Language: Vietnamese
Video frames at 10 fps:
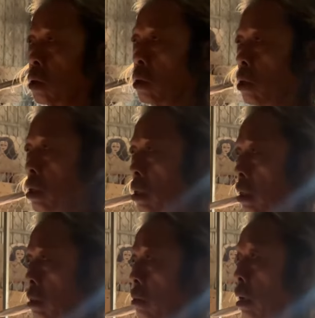rồi
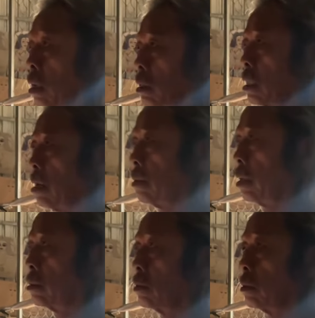đó tôi ở sau
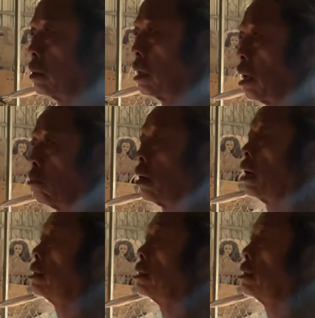này tôi không ở